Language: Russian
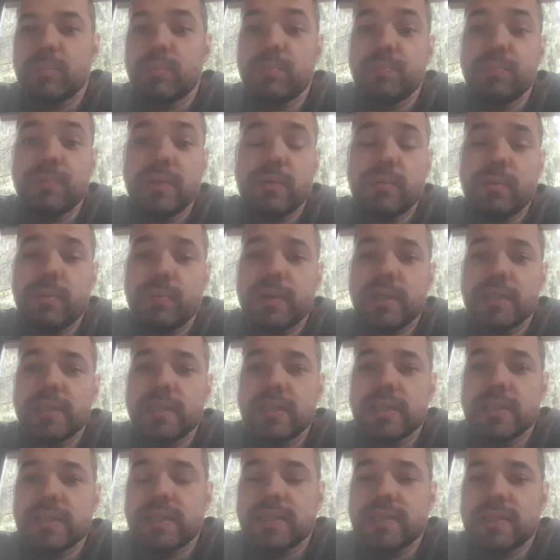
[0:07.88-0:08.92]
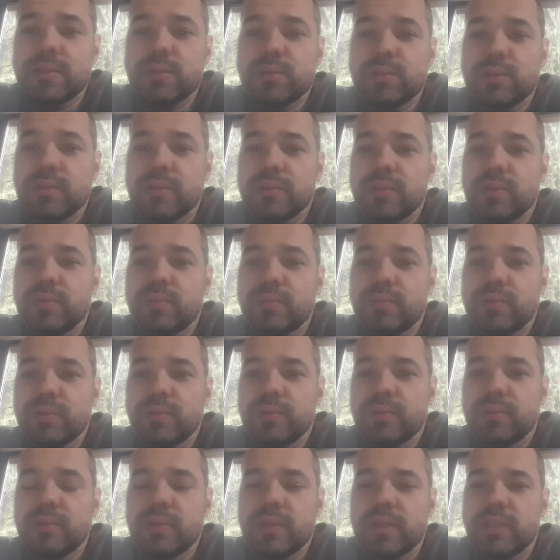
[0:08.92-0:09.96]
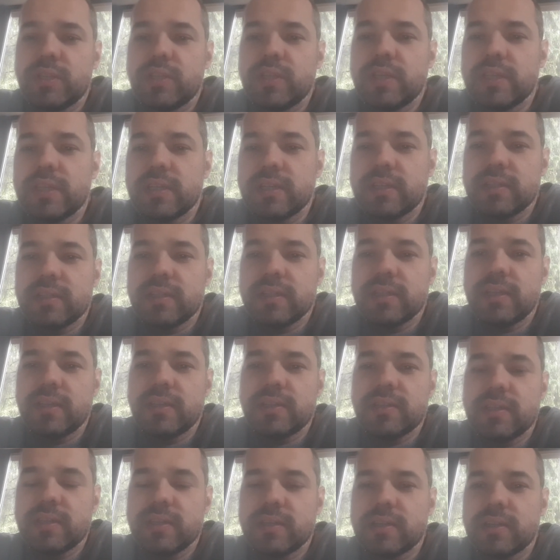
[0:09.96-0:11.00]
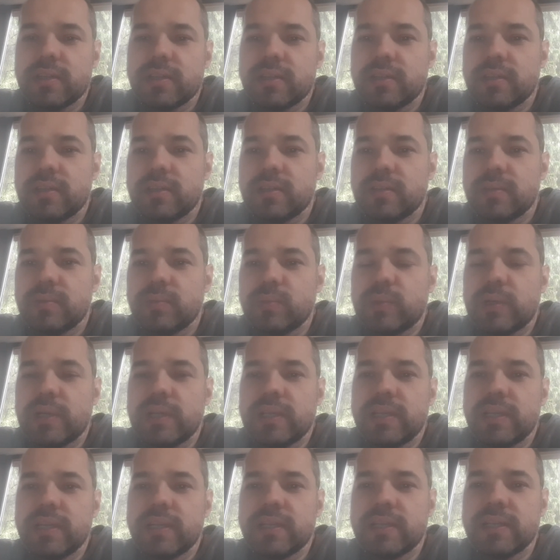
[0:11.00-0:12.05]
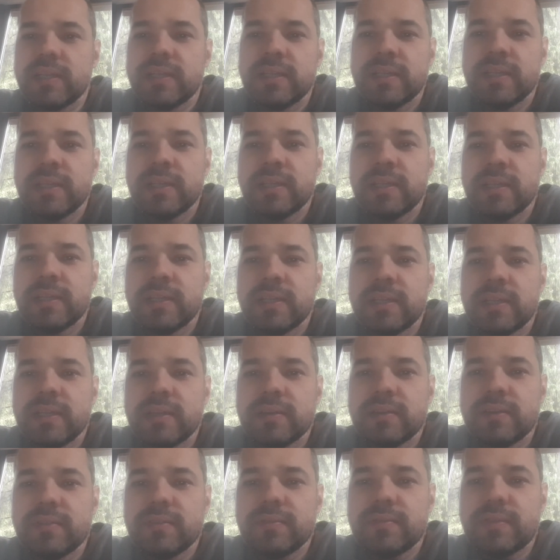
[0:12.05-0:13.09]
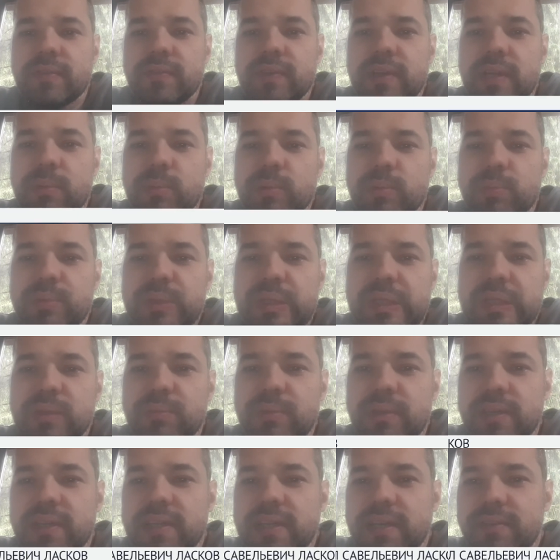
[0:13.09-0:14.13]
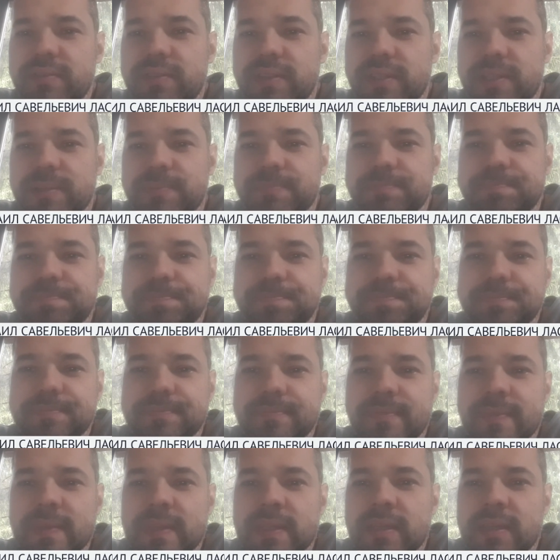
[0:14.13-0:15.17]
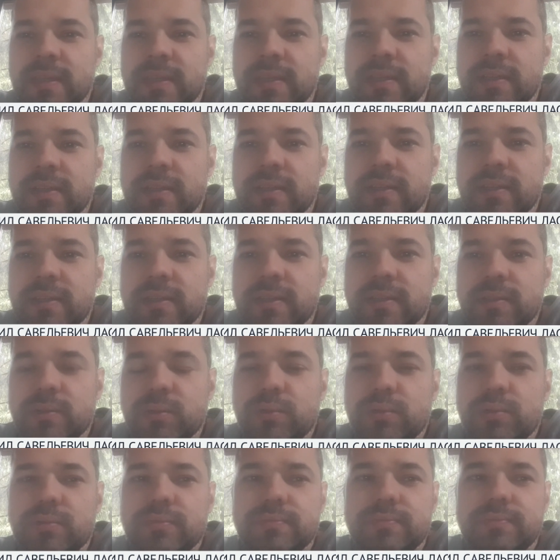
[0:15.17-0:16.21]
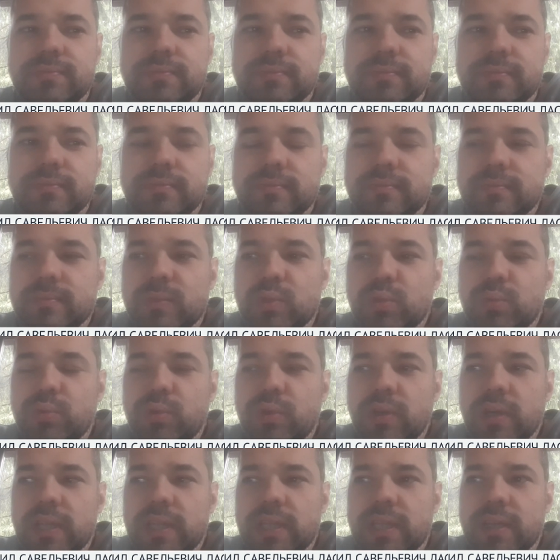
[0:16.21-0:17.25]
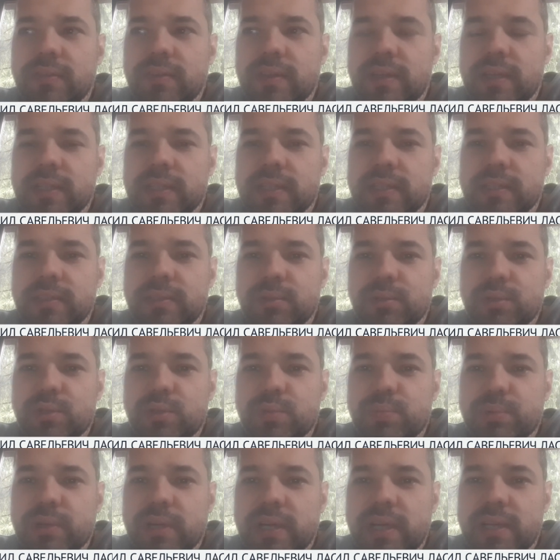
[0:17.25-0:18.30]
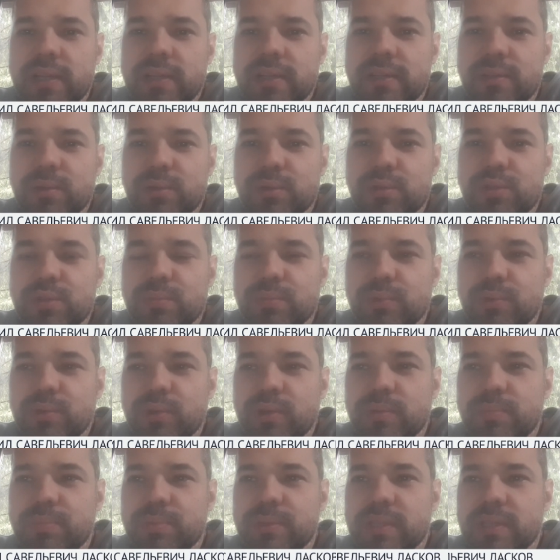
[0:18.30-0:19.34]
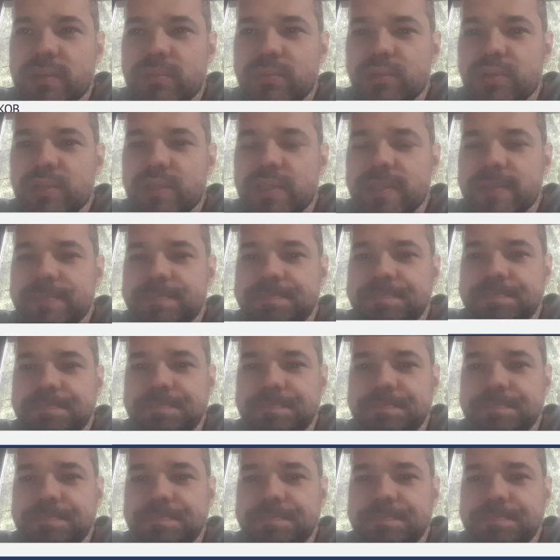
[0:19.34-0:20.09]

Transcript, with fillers: Меня попросили сказать, что я думаю о лечении онкологических больных во время пандемии COVID. Ну, думаю я, наверное, не очень правильно, не очень много, потому что